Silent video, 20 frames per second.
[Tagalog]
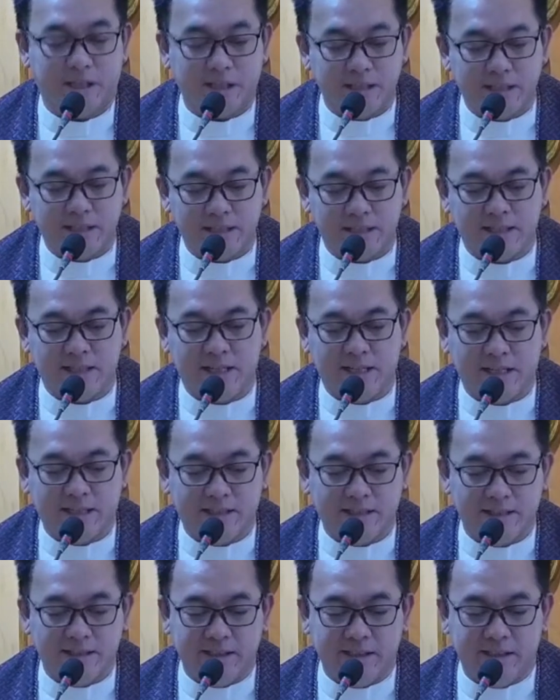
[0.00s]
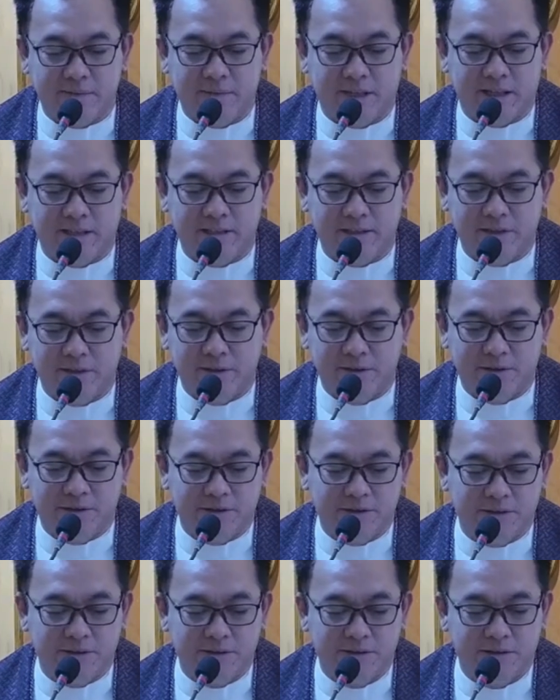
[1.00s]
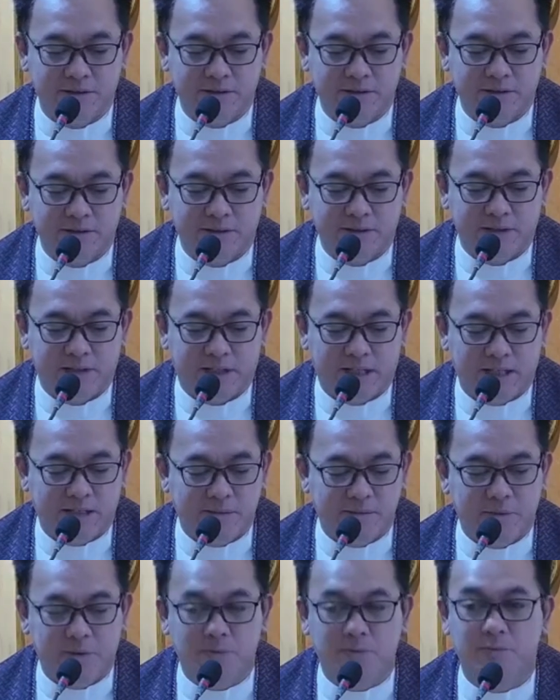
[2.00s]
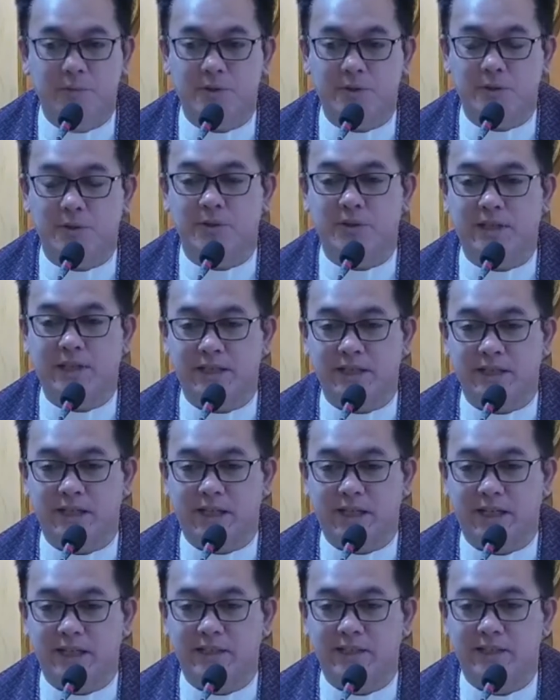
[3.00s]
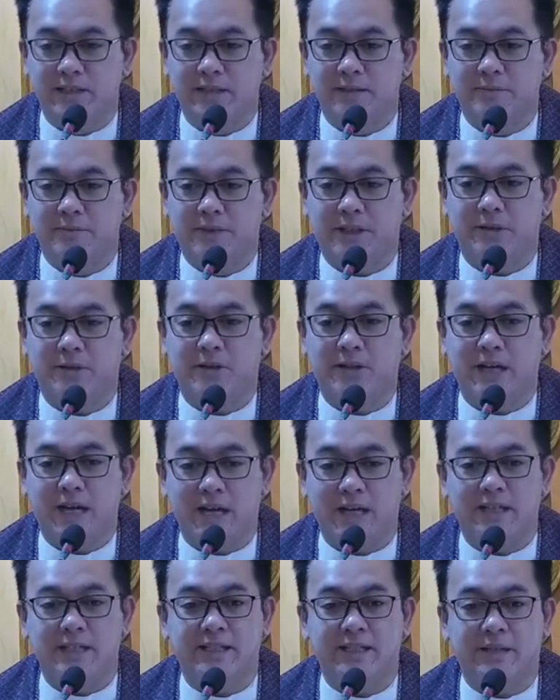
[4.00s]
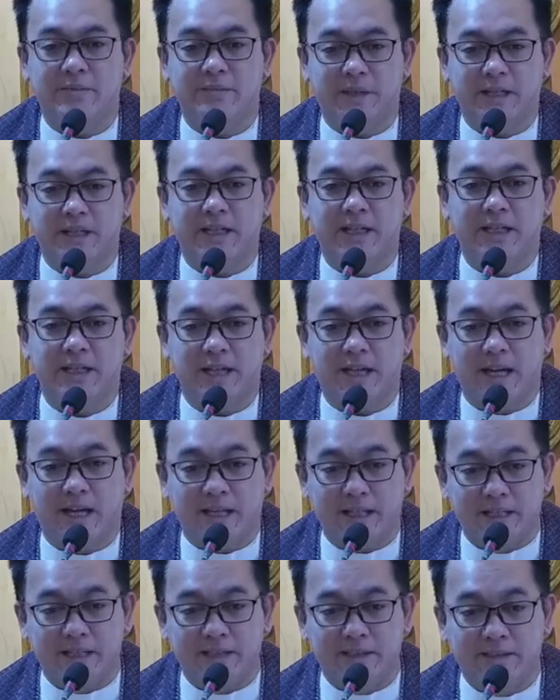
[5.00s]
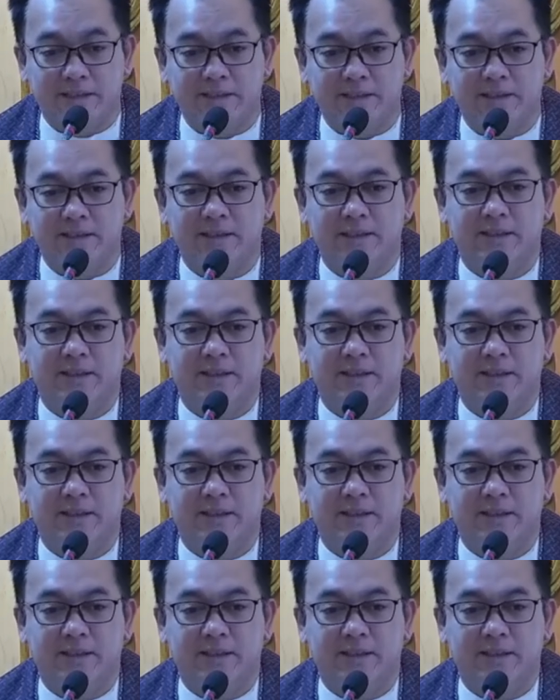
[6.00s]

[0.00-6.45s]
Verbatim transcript: Malaking kasalanan din naman yung alam mong busog ka na, pero kain ka pa ng kain.